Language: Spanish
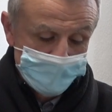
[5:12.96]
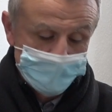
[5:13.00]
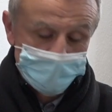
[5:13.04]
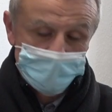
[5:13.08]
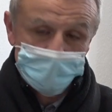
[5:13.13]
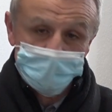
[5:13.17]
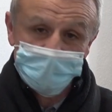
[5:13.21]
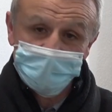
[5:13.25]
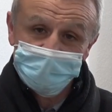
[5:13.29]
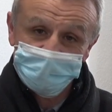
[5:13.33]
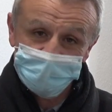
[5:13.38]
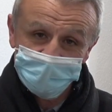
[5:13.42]

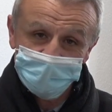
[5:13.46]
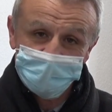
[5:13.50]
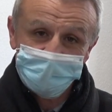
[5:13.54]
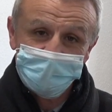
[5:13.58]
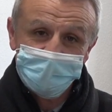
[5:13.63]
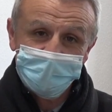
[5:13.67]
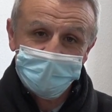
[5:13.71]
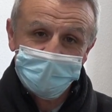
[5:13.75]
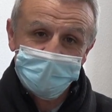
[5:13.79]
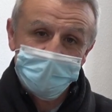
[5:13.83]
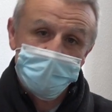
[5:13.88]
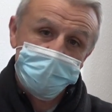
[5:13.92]
Decía el
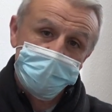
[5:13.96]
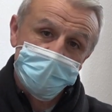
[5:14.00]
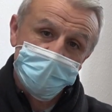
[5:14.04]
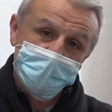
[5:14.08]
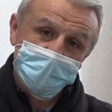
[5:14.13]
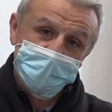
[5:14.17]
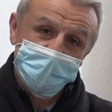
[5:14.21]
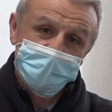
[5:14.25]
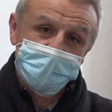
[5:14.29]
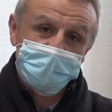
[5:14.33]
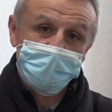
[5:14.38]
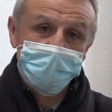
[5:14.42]
delegado el otro día en
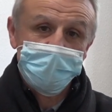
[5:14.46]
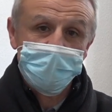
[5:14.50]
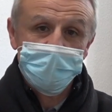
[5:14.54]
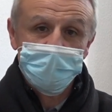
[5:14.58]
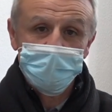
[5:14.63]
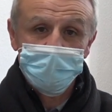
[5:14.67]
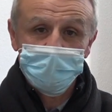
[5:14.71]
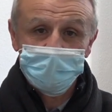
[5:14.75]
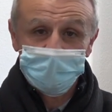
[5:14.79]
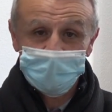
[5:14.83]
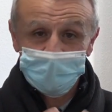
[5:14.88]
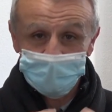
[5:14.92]
la reunión
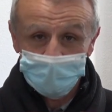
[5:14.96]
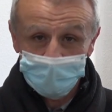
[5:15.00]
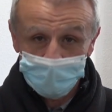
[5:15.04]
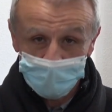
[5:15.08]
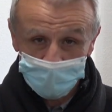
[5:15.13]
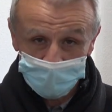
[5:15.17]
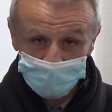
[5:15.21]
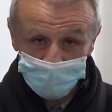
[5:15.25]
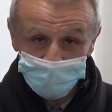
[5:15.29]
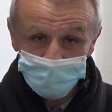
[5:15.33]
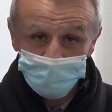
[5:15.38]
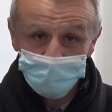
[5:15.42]
que en
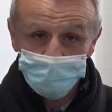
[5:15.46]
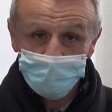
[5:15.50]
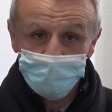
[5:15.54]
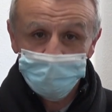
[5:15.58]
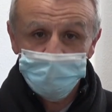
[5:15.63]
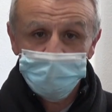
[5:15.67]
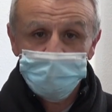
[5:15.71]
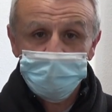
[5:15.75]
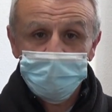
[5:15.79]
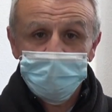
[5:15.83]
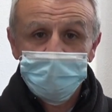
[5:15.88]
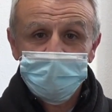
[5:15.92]
este momento
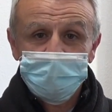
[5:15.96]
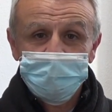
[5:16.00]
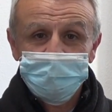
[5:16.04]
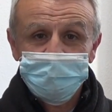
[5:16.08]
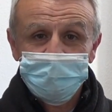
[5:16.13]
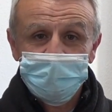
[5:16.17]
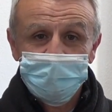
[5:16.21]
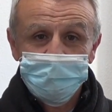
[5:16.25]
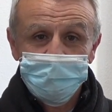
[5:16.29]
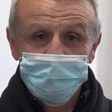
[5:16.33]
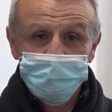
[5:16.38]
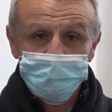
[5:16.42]
en el que
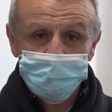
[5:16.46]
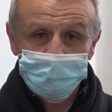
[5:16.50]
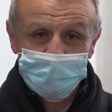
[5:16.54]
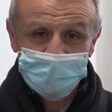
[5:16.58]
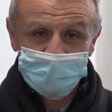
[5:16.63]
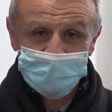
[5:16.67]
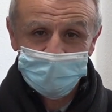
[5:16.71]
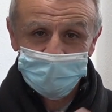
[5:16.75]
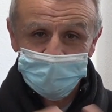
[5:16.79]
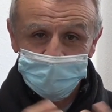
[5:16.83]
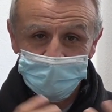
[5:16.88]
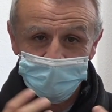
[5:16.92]
estamos, para
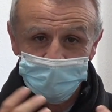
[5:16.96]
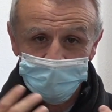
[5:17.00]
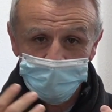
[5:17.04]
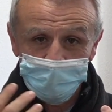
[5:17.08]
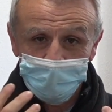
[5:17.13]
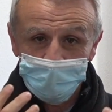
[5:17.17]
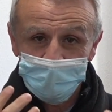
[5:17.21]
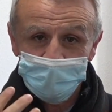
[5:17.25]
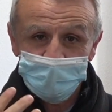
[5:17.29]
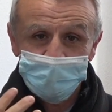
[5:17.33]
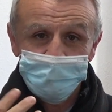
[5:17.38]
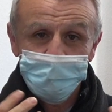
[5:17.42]
que nos
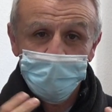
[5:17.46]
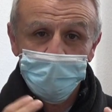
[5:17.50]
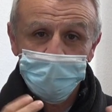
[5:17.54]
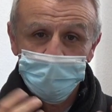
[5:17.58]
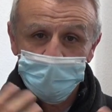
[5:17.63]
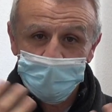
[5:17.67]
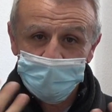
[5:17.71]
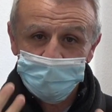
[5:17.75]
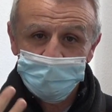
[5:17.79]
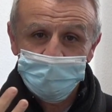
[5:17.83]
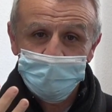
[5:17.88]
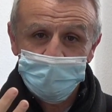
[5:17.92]
hagamos una
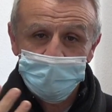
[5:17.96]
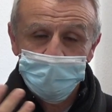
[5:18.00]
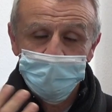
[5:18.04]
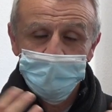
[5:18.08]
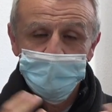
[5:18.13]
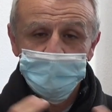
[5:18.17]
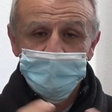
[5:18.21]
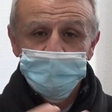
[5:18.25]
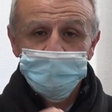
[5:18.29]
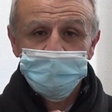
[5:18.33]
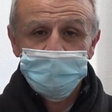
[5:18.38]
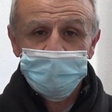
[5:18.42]
idea
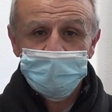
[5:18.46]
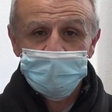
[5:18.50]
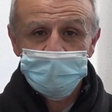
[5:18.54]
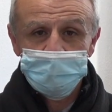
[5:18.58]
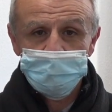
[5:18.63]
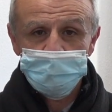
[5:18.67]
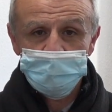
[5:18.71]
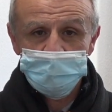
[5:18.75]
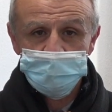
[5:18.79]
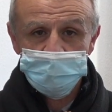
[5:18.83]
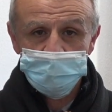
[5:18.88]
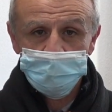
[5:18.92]
de la
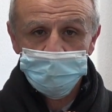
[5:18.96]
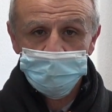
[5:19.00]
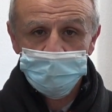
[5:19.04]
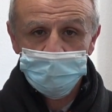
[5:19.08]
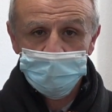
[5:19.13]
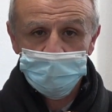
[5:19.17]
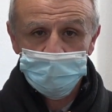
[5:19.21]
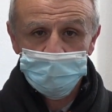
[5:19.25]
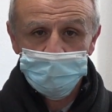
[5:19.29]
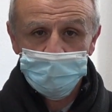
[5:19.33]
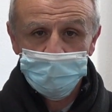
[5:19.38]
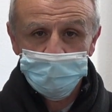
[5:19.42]
dimensión
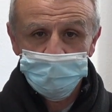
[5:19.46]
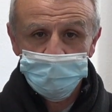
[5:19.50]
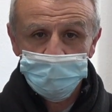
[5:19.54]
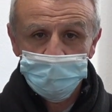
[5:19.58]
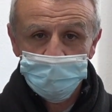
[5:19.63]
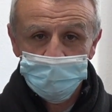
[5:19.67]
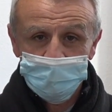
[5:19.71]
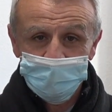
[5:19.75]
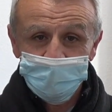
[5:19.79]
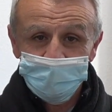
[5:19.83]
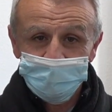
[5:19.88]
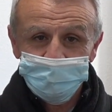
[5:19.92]
del momento en
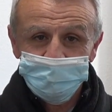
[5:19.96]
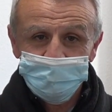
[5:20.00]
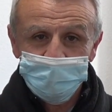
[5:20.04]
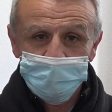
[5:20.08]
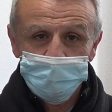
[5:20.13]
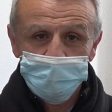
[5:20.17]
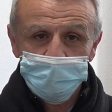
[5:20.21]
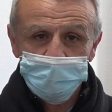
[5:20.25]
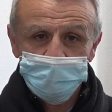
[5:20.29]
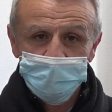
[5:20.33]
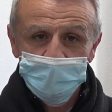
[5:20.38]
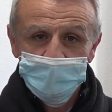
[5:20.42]
el que
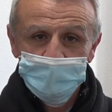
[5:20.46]
estamos,